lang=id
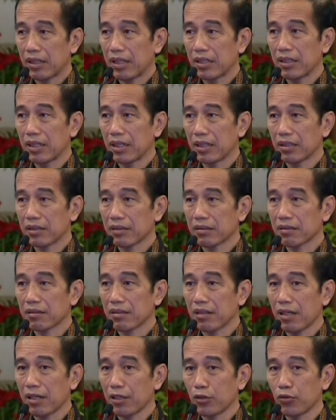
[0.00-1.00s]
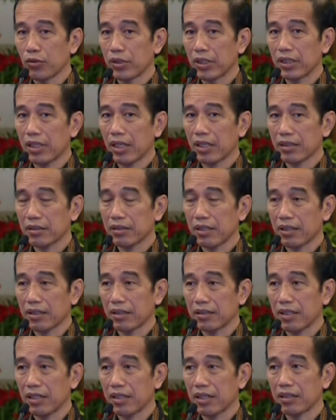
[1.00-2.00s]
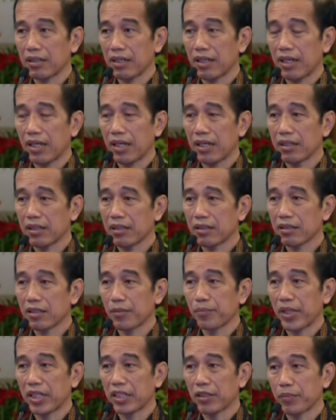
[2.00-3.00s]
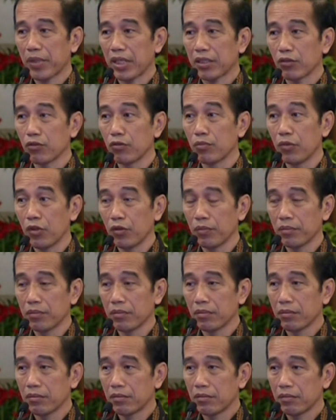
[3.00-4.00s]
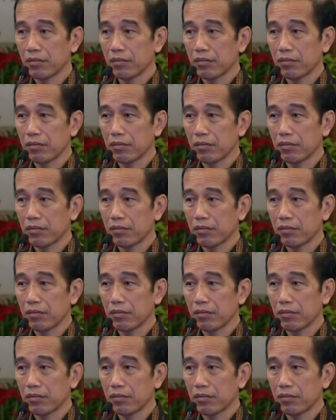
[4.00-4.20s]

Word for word: Karena yang selalu kita kejar-kejar adalah tempat-tempat umum,